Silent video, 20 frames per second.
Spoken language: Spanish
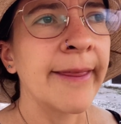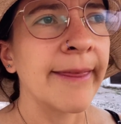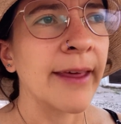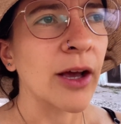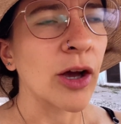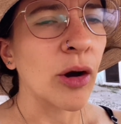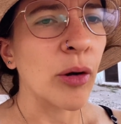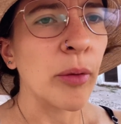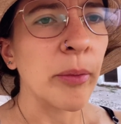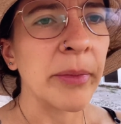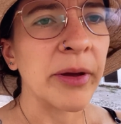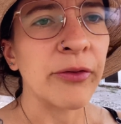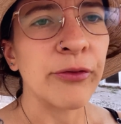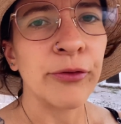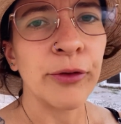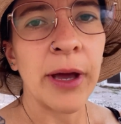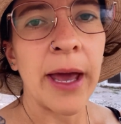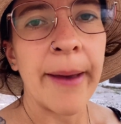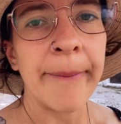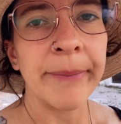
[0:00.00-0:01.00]
de cómo me
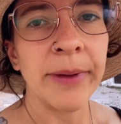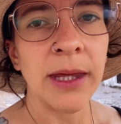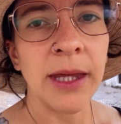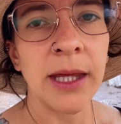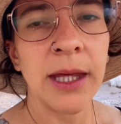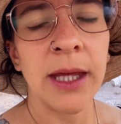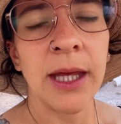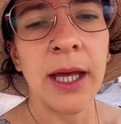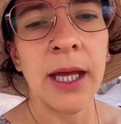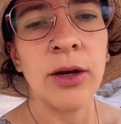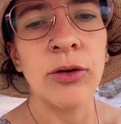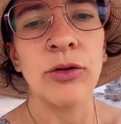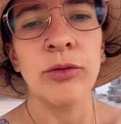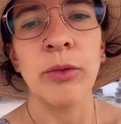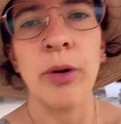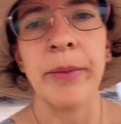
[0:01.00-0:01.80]
fue a mí en un